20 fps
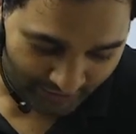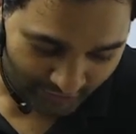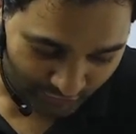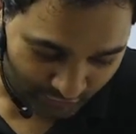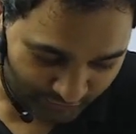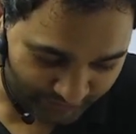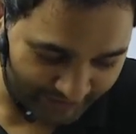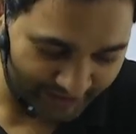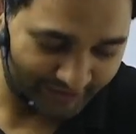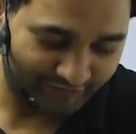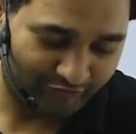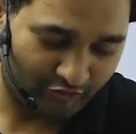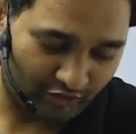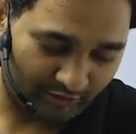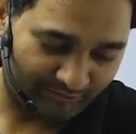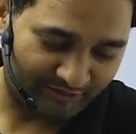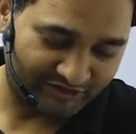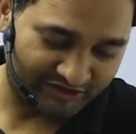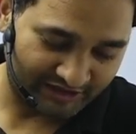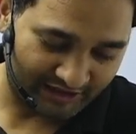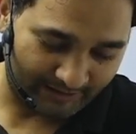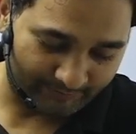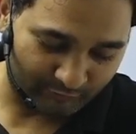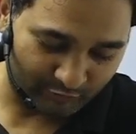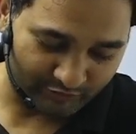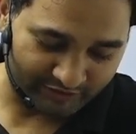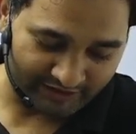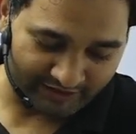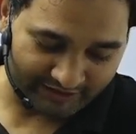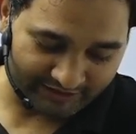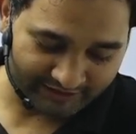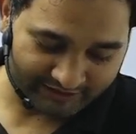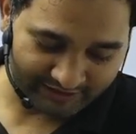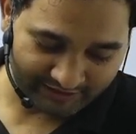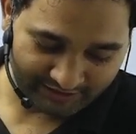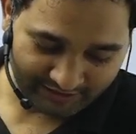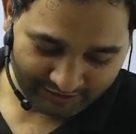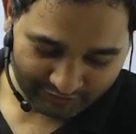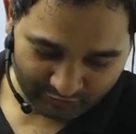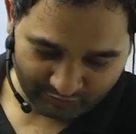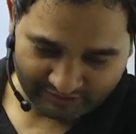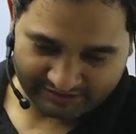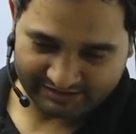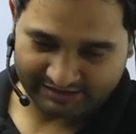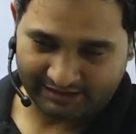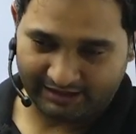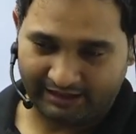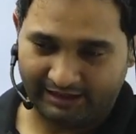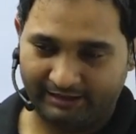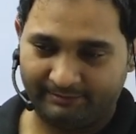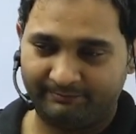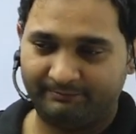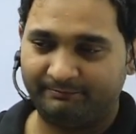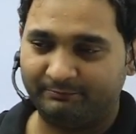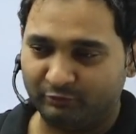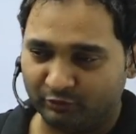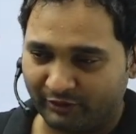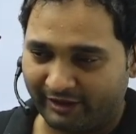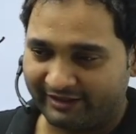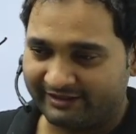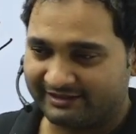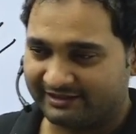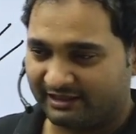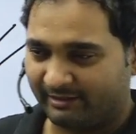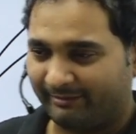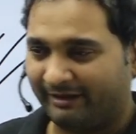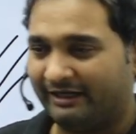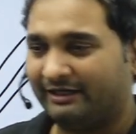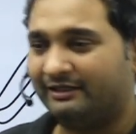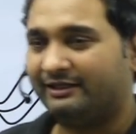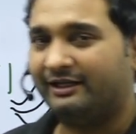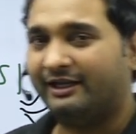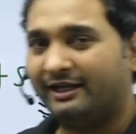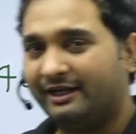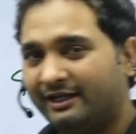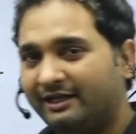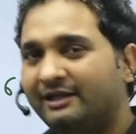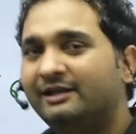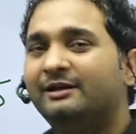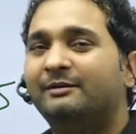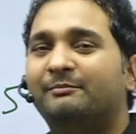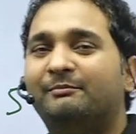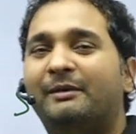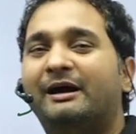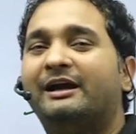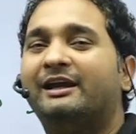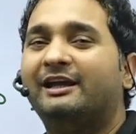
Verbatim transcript: तो ये इन्फॉर्मेशन आपको देनी थी तो इसका आप पूरा इस्तेमाल करेंगे बाकी